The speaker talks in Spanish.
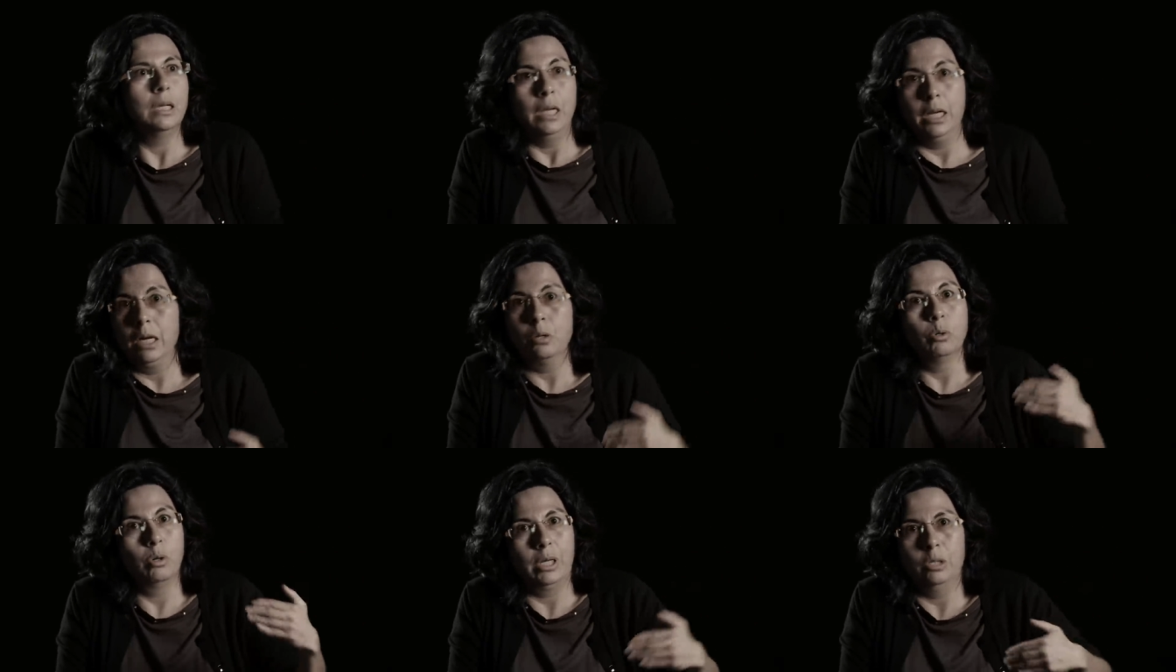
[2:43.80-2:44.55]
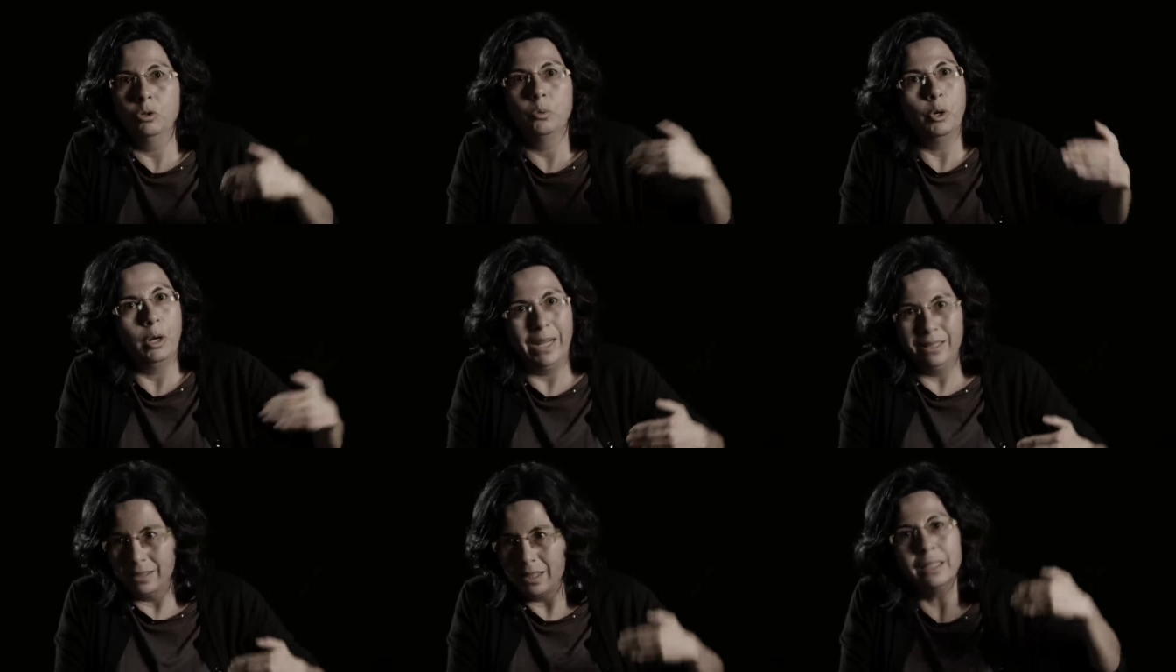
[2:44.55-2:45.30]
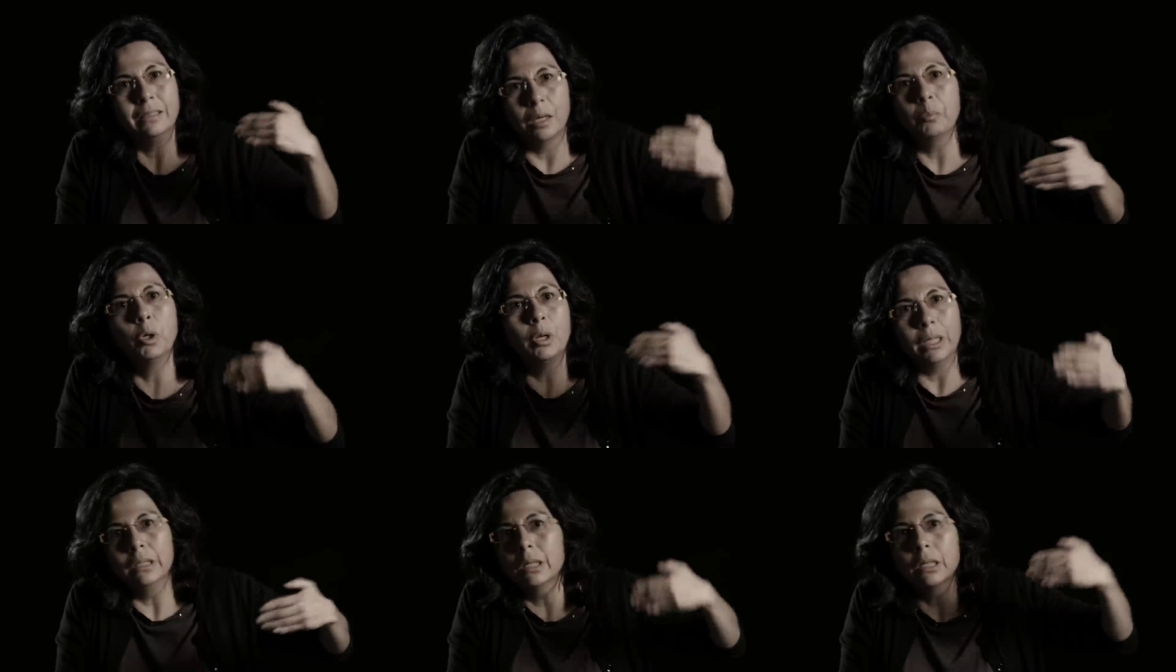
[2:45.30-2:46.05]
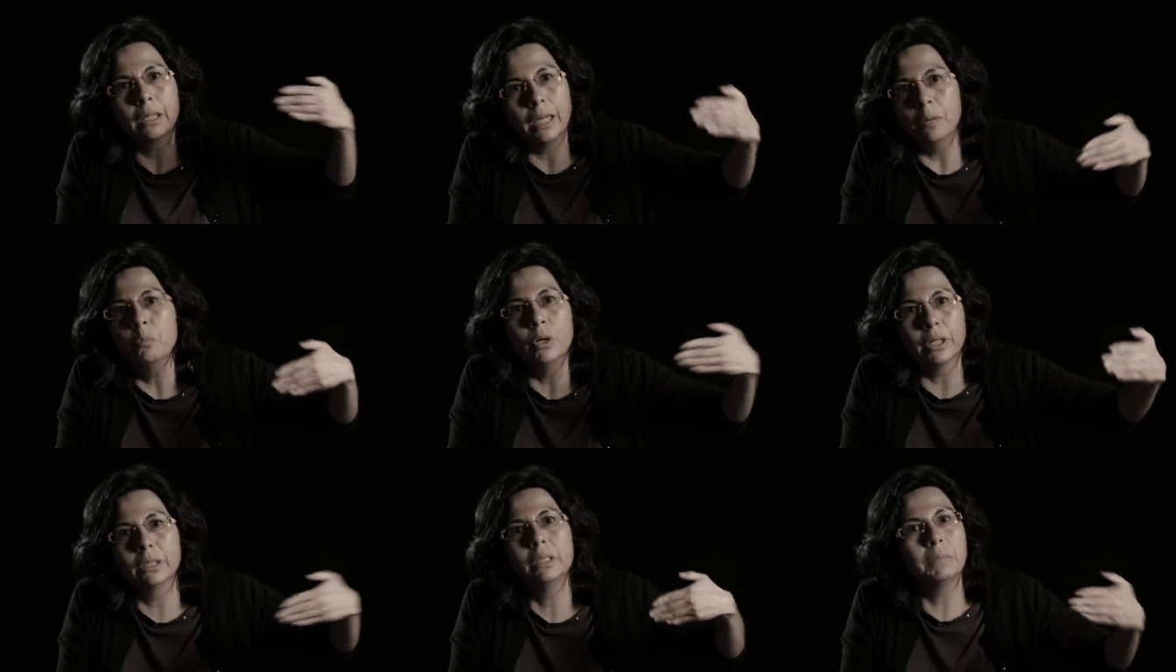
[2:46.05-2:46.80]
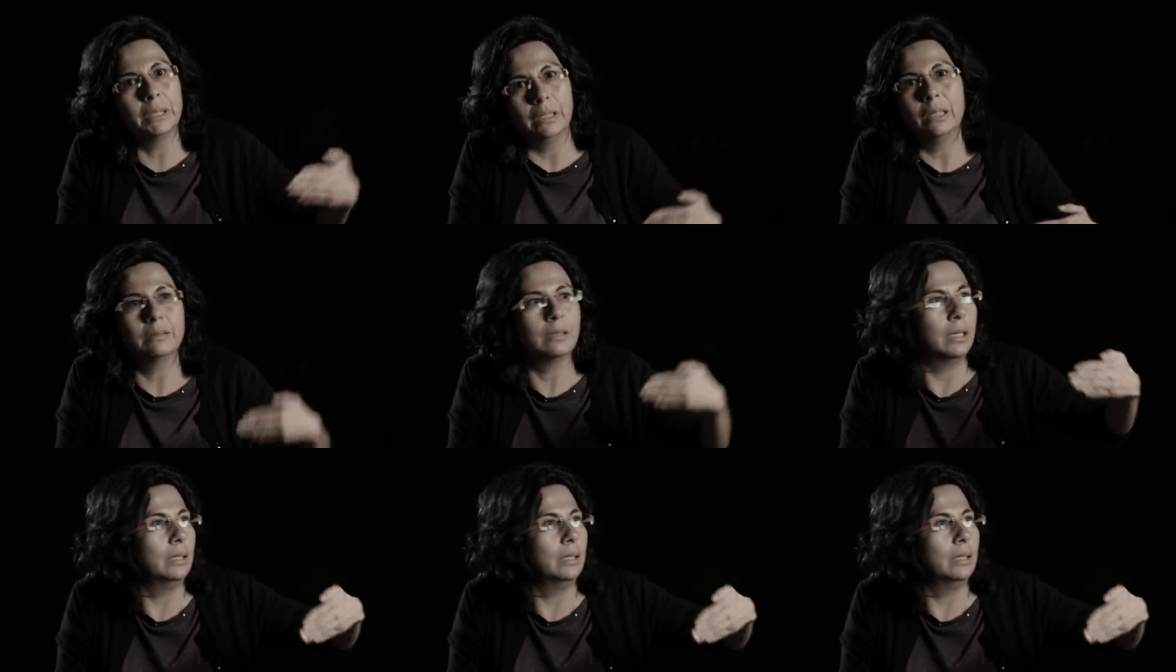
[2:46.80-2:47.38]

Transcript: en algunos casos violentas y tan violentas que hay muertes y matanzas.